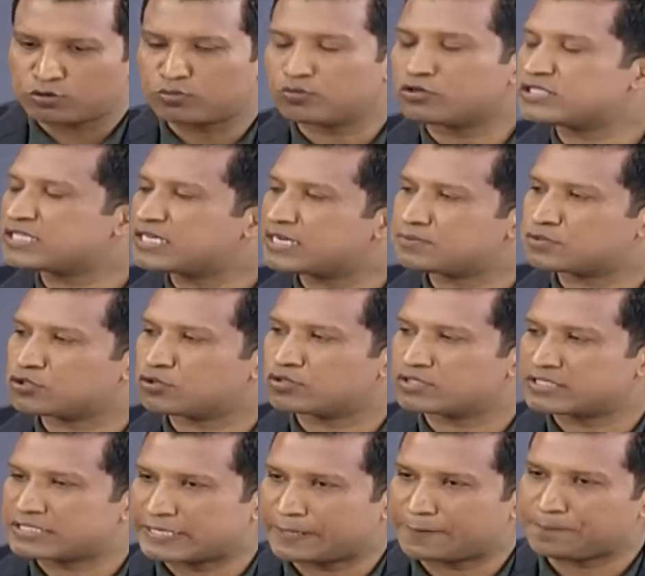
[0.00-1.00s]
আগেও বলছিলাম যে
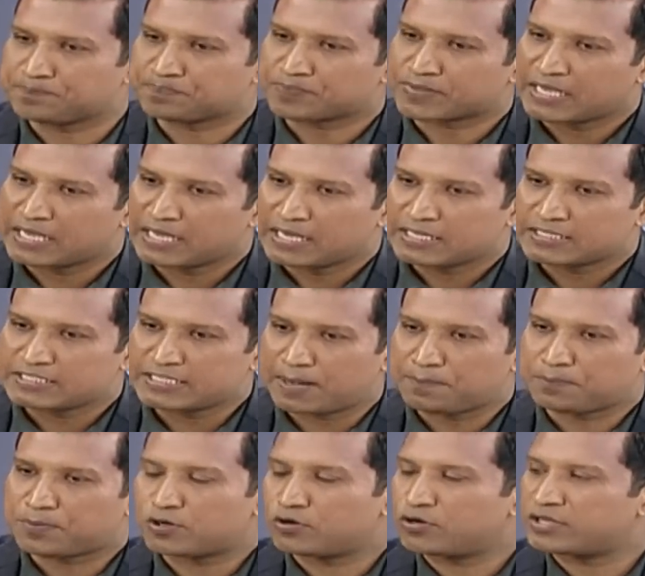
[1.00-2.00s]
হচ্ছে
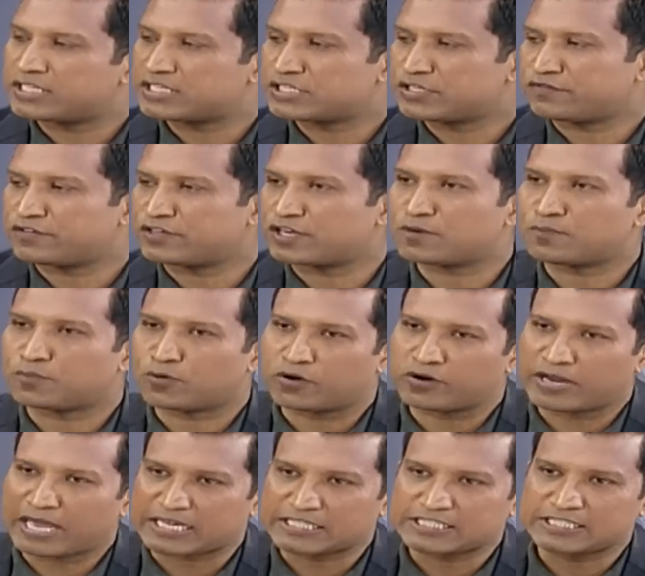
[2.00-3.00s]
চ্যাম্পিয়ন হয়ে দেশে ফেরার পর
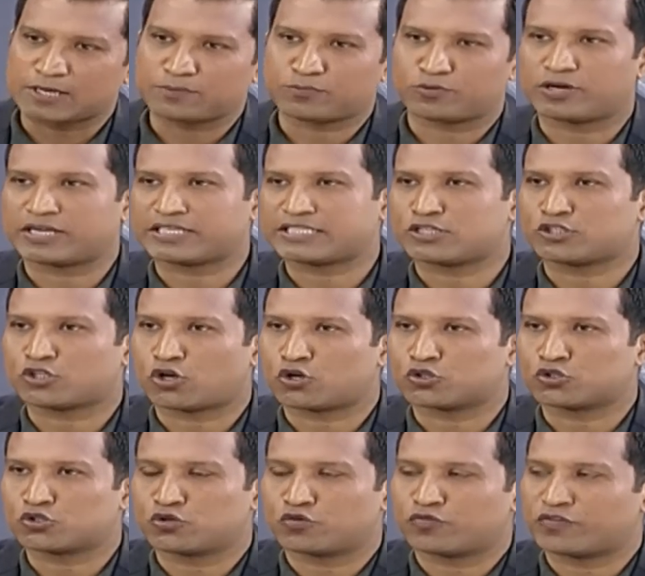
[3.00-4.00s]
একটার পর একটা টক
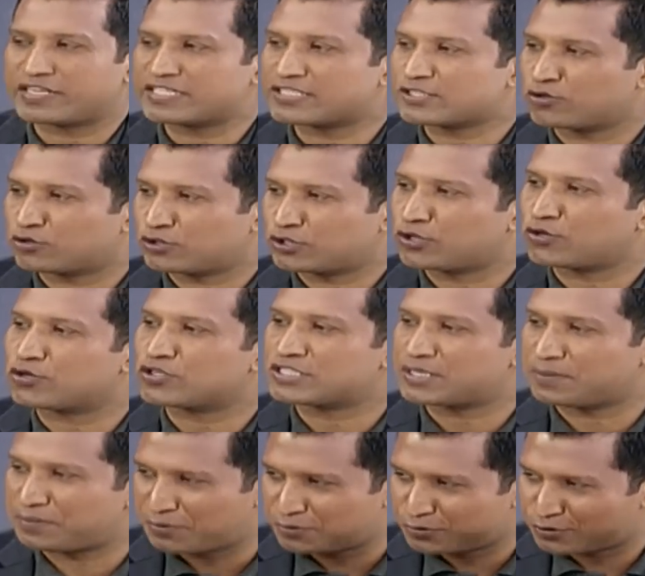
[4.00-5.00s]
শো ফেস করতে
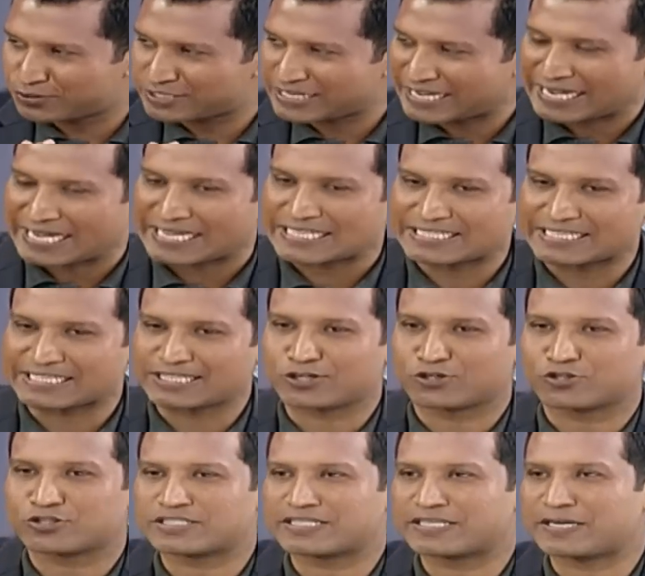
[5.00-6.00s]
হচ্ছে বিভিন্ন জায়গায় যেতে
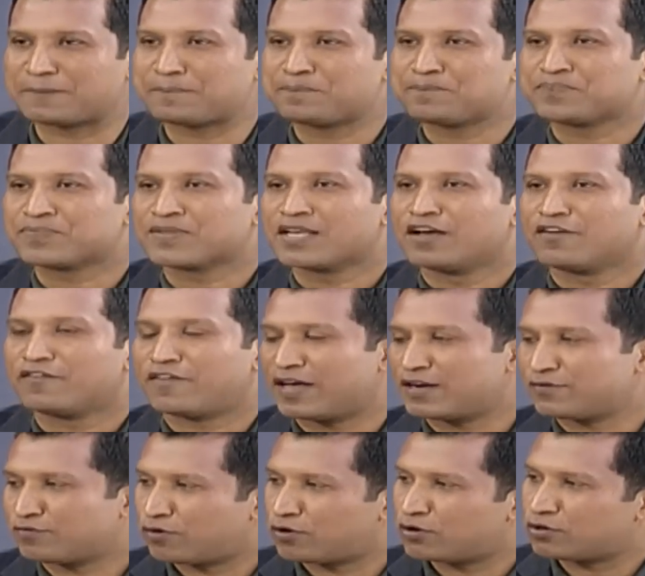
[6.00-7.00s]
হচ্ছে
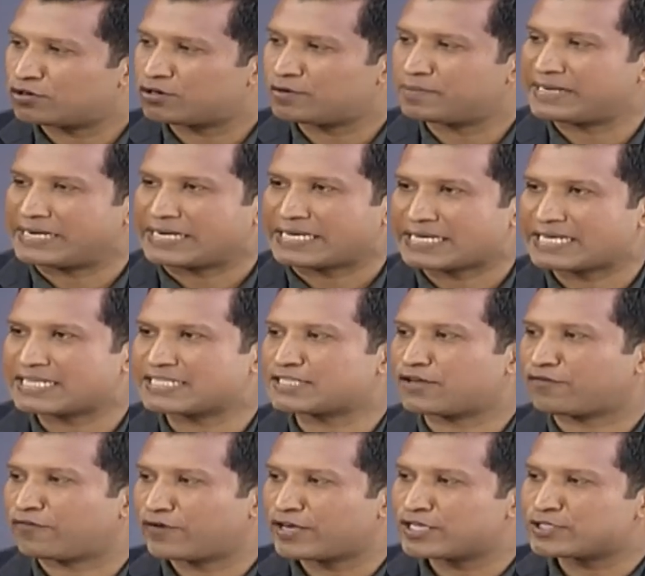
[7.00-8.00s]
ফ্যান ফলোয়ারও বেড়ে গিয়েছে
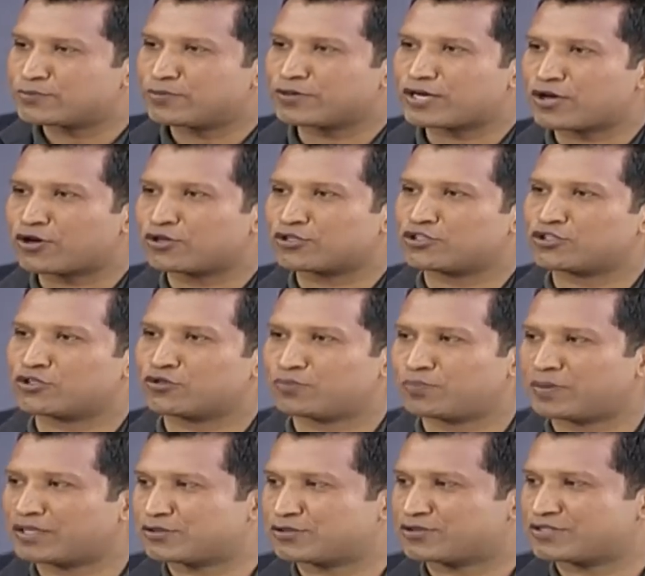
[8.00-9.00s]
ফেসবুকে কতটা
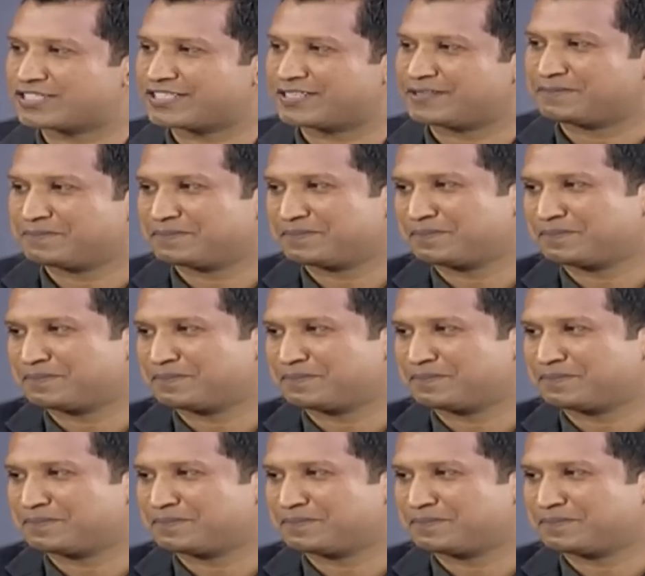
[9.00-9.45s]
উৎপাত হচ্ছে